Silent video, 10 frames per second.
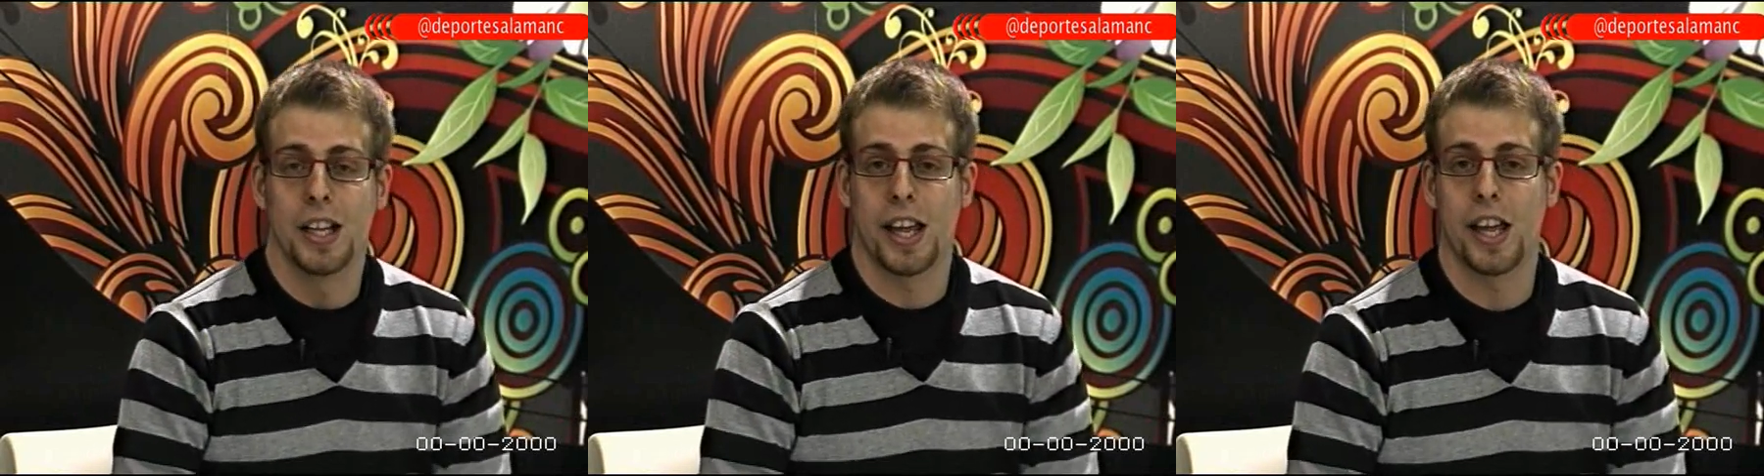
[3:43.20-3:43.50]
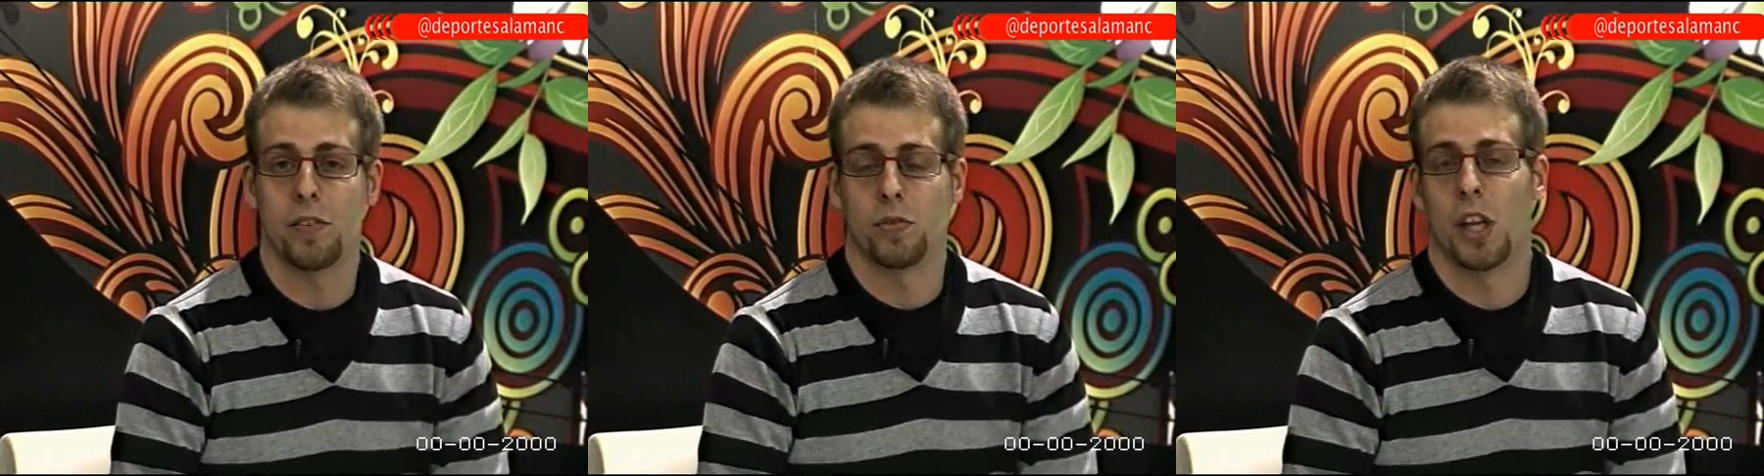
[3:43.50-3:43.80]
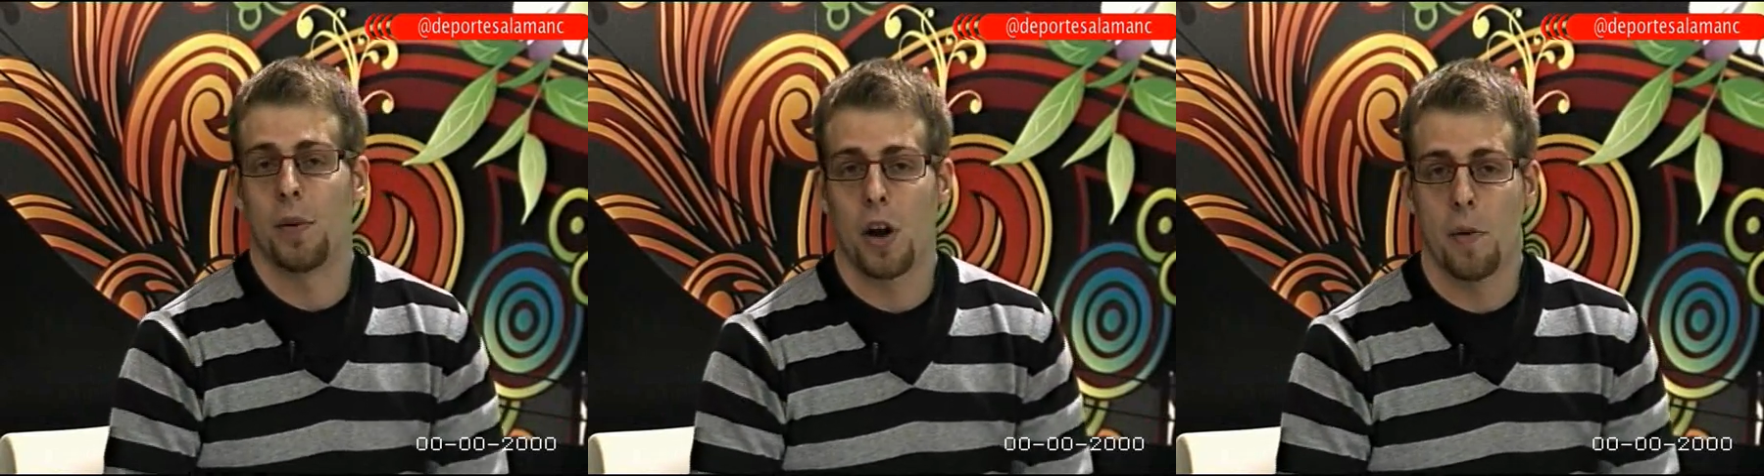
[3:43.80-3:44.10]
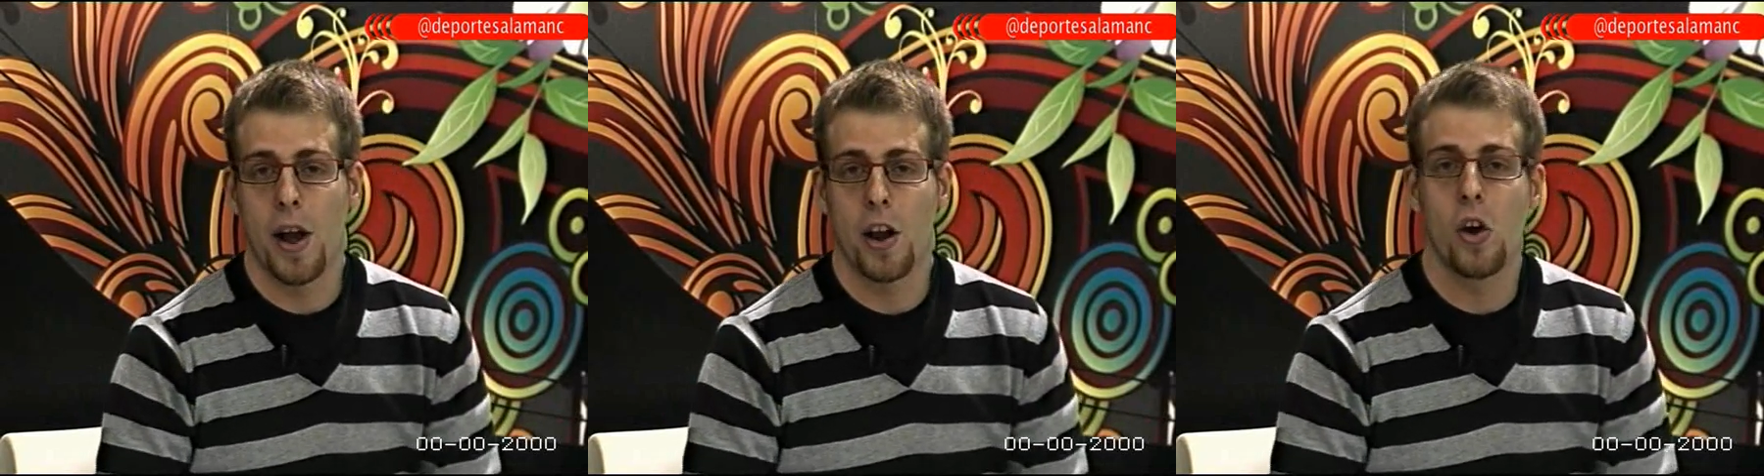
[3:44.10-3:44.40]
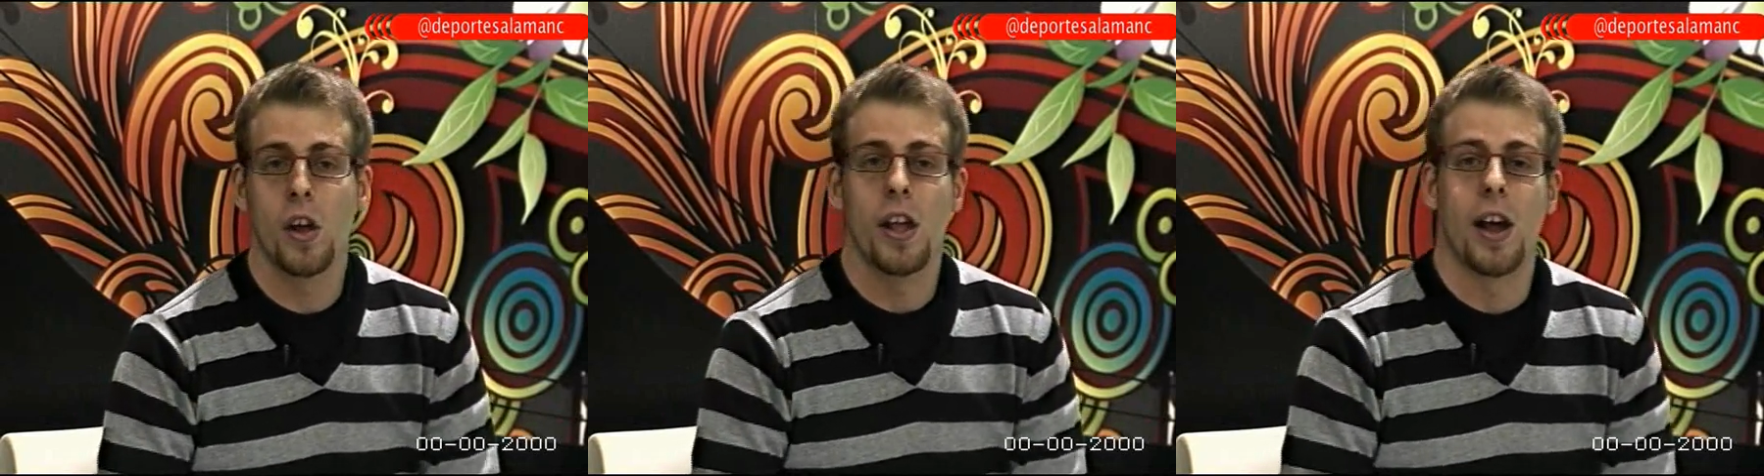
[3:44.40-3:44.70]
Y del
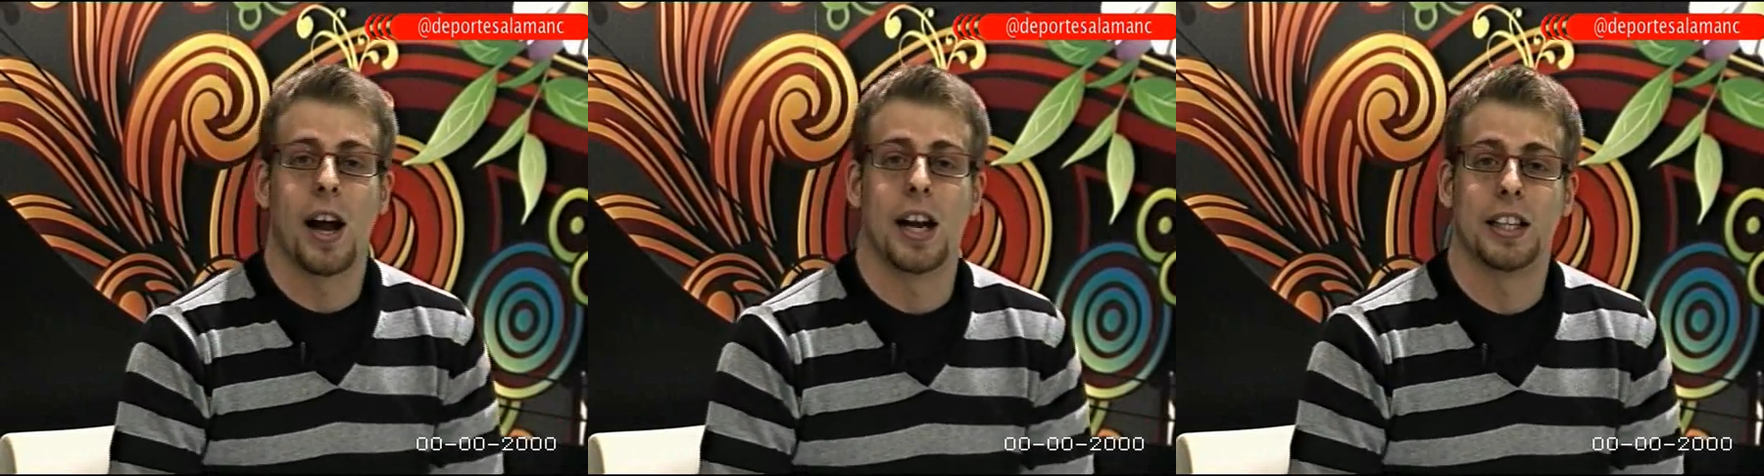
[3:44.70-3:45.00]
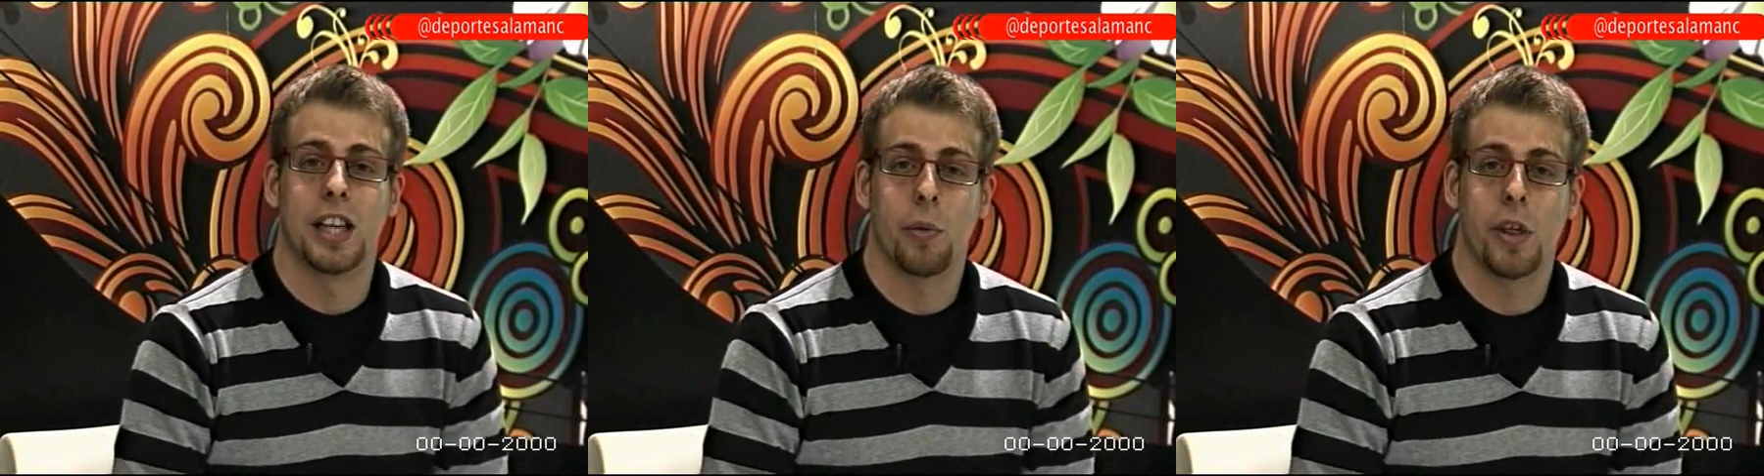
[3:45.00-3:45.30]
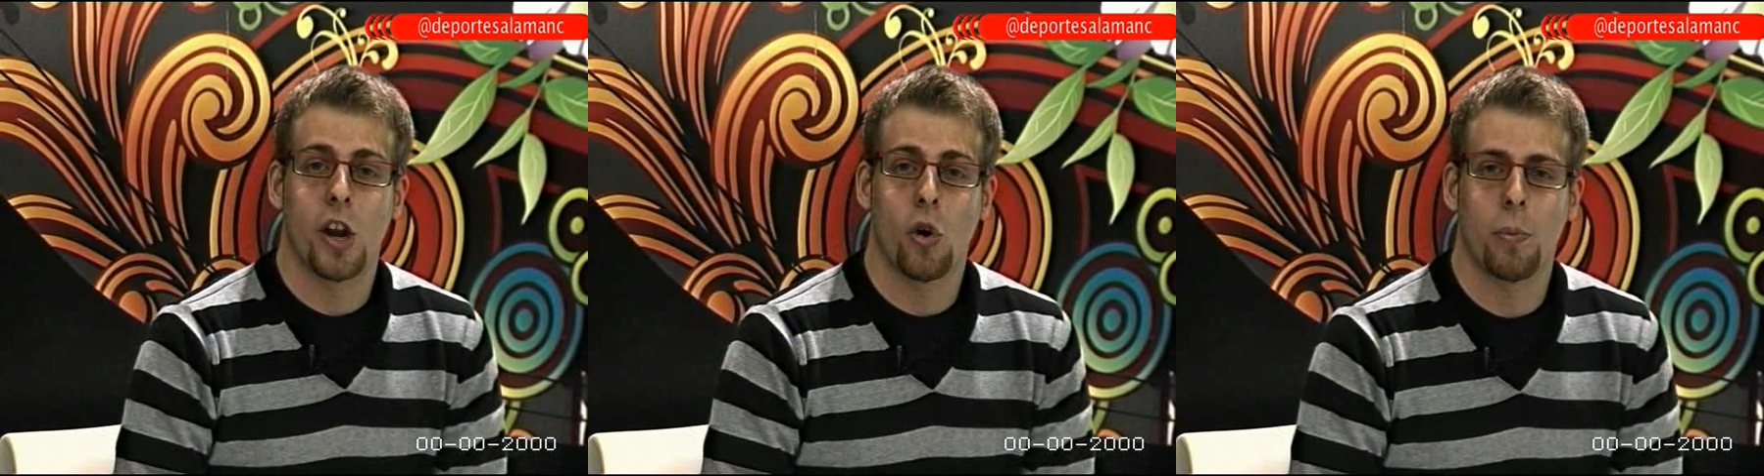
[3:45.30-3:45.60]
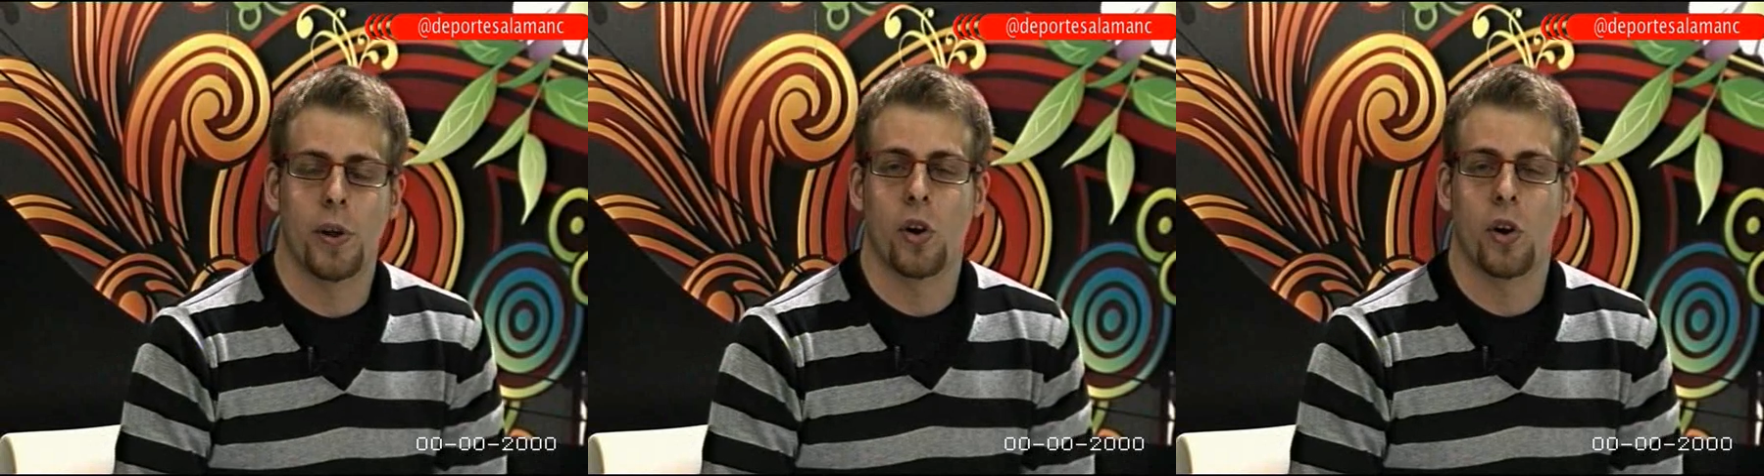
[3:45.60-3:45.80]
balonmano al derby de rugby,